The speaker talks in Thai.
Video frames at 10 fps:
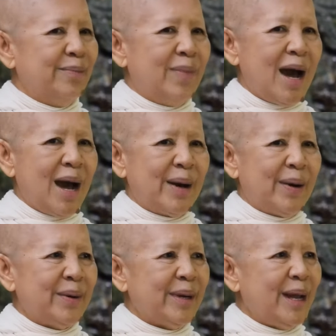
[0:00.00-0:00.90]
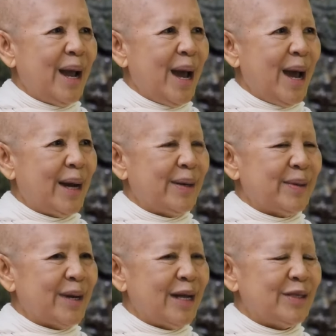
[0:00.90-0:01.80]
ปะริหา
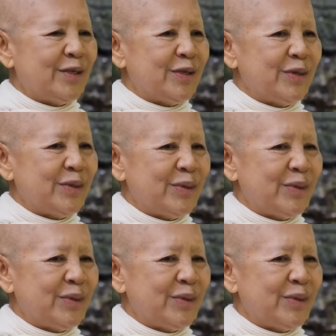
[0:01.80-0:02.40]
รันตุ